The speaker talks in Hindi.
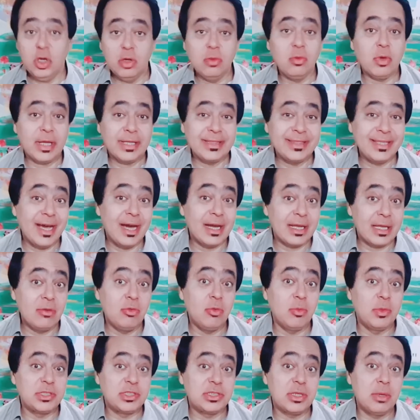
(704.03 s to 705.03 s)
और वो कहते हैं आगे
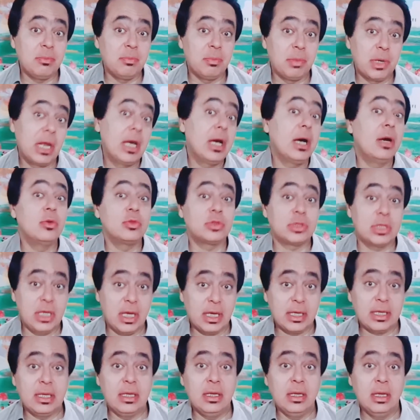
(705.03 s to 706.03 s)
वो बच्चा बड़ा उसने
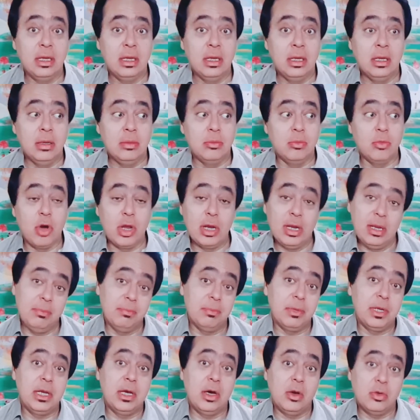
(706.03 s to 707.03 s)
आगे मौलम
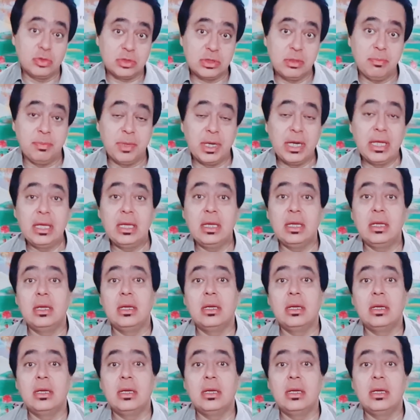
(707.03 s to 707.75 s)
बना और उसने बड़े